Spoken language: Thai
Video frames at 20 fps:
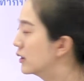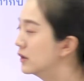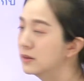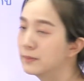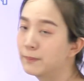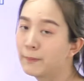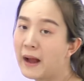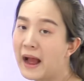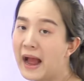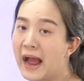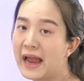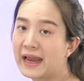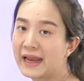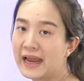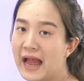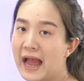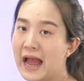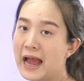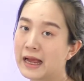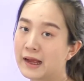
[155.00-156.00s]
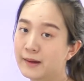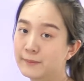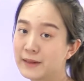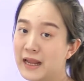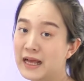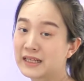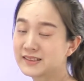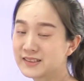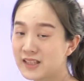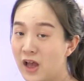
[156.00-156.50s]
ก็คือพาย r
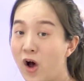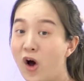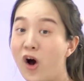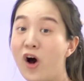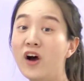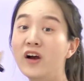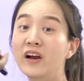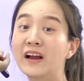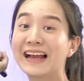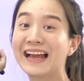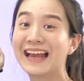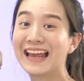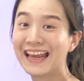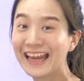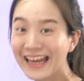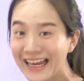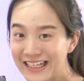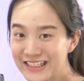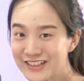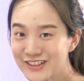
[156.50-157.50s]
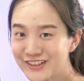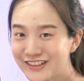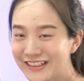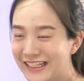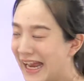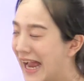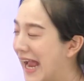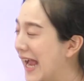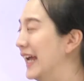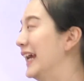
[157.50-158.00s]
กำลังสอง h
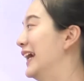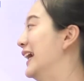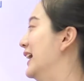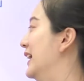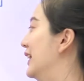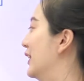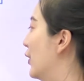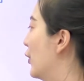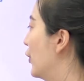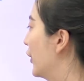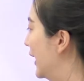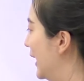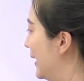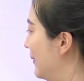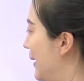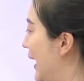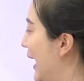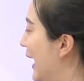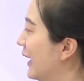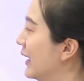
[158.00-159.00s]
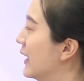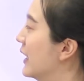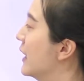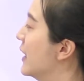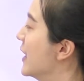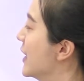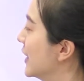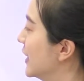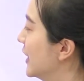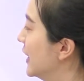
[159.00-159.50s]
ไงโอเคไหม
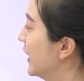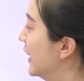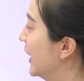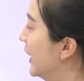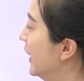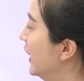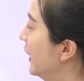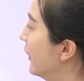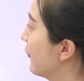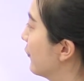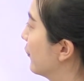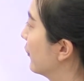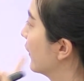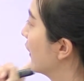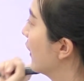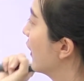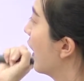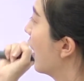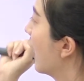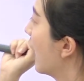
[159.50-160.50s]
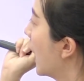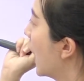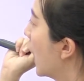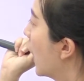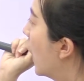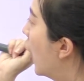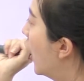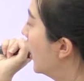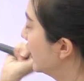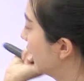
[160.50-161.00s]
ทีนี้
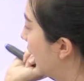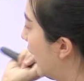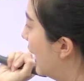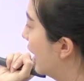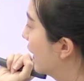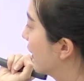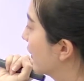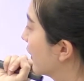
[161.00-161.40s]
ข้อนี้